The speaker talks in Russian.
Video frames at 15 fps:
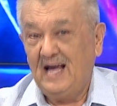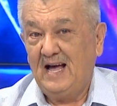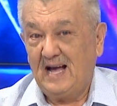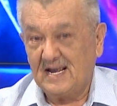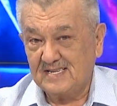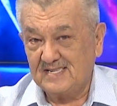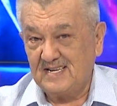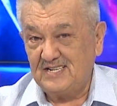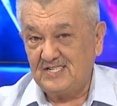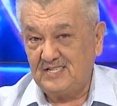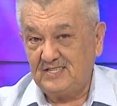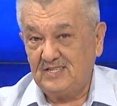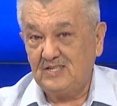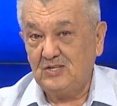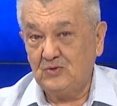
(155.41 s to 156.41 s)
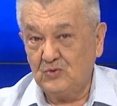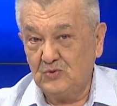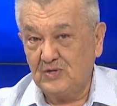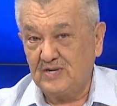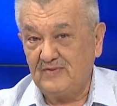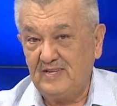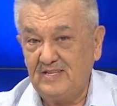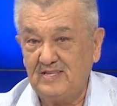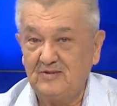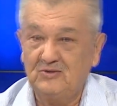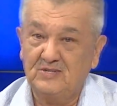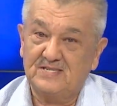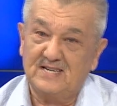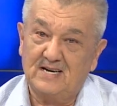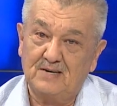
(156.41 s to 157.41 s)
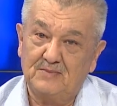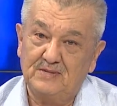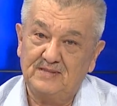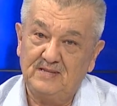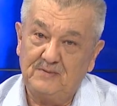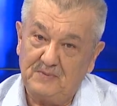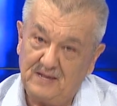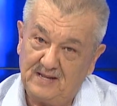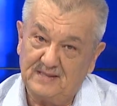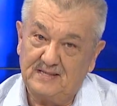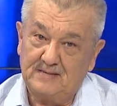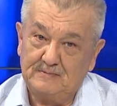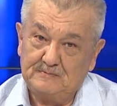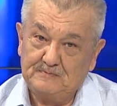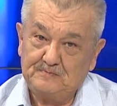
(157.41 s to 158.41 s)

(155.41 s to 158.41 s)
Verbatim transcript: а значит и уровень его заработной платы.